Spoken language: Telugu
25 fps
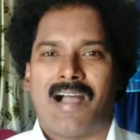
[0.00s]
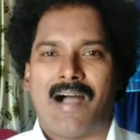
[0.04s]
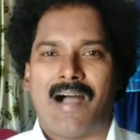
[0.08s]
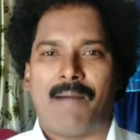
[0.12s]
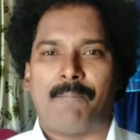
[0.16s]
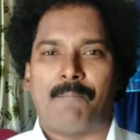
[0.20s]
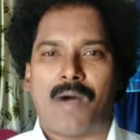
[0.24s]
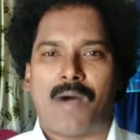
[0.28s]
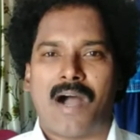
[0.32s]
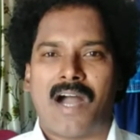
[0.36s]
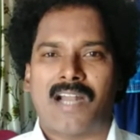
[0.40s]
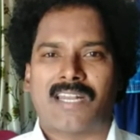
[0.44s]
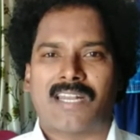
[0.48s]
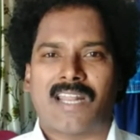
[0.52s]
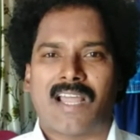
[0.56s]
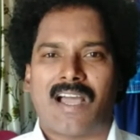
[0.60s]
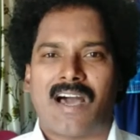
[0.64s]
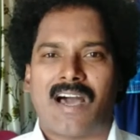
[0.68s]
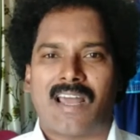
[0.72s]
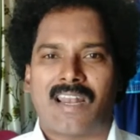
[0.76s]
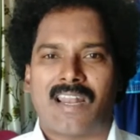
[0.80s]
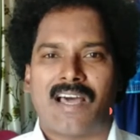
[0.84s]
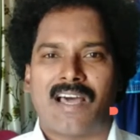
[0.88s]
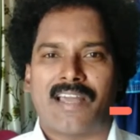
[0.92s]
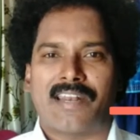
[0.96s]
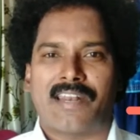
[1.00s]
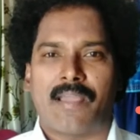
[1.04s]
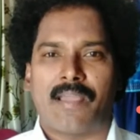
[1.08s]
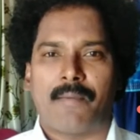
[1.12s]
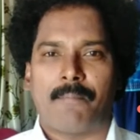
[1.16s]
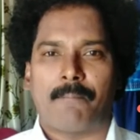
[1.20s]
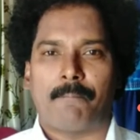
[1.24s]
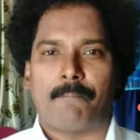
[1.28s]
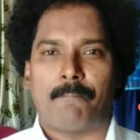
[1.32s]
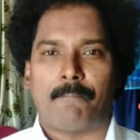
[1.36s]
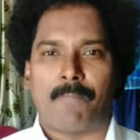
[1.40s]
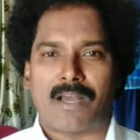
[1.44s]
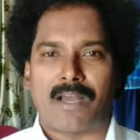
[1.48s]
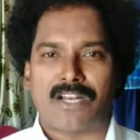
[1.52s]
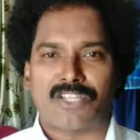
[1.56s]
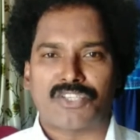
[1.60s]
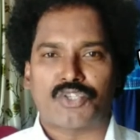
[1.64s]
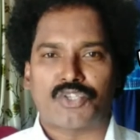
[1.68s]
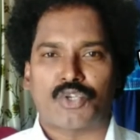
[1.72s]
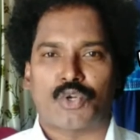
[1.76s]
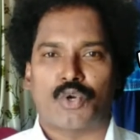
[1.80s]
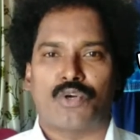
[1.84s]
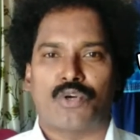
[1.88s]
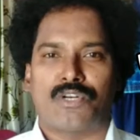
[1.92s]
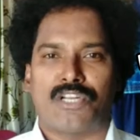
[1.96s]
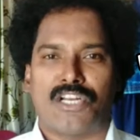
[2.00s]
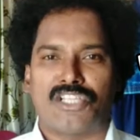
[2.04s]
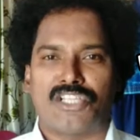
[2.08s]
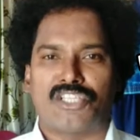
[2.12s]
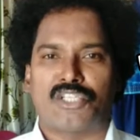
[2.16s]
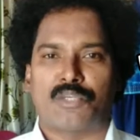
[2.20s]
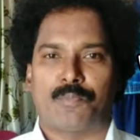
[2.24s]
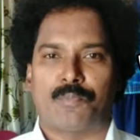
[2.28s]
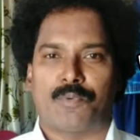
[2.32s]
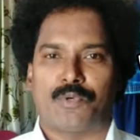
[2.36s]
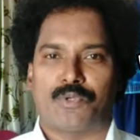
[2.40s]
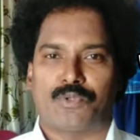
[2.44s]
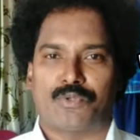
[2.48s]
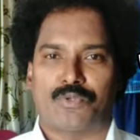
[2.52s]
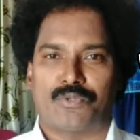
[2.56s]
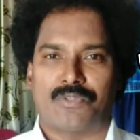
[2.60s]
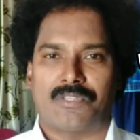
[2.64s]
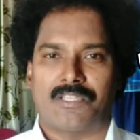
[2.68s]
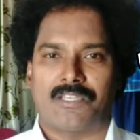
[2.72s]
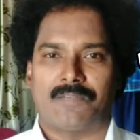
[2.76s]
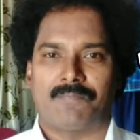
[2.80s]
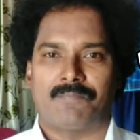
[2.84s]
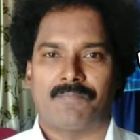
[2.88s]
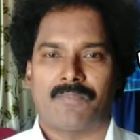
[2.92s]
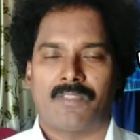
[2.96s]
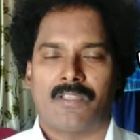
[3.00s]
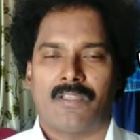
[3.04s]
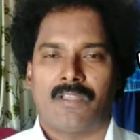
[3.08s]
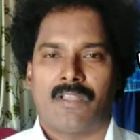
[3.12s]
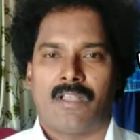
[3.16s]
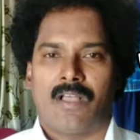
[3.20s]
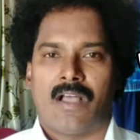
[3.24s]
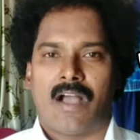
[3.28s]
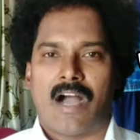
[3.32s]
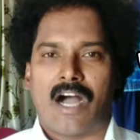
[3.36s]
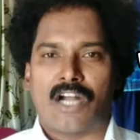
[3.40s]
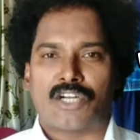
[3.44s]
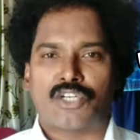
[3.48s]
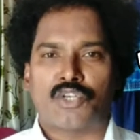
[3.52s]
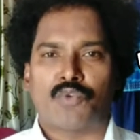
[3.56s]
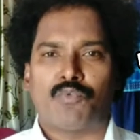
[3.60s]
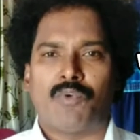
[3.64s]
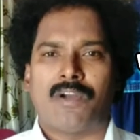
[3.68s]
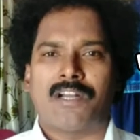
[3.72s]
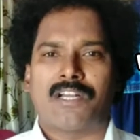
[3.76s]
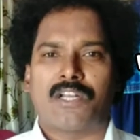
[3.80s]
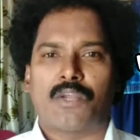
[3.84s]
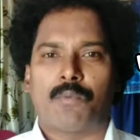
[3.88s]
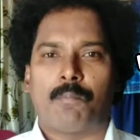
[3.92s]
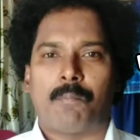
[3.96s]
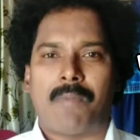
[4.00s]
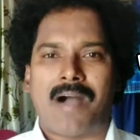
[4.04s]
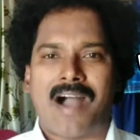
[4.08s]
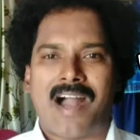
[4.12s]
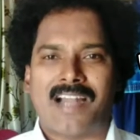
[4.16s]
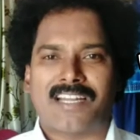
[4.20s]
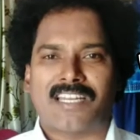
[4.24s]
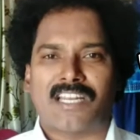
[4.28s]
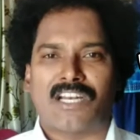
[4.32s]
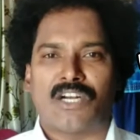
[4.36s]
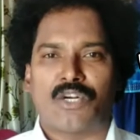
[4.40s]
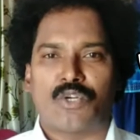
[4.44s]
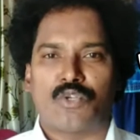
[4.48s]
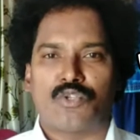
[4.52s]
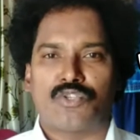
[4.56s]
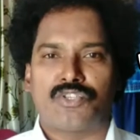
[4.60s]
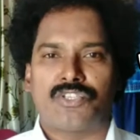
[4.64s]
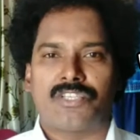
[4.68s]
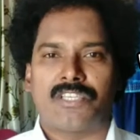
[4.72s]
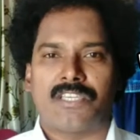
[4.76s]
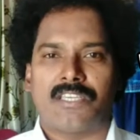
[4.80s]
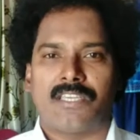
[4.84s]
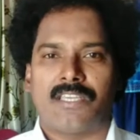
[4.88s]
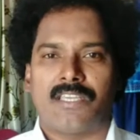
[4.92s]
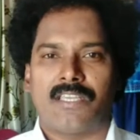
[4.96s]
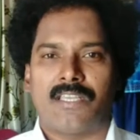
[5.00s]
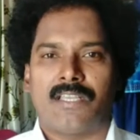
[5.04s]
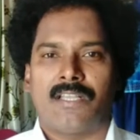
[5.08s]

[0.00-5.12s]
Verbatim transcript: ఆ మాట అలానే మనసులో నిలిచిపోతుంది అటువంటి మాటల నుంచి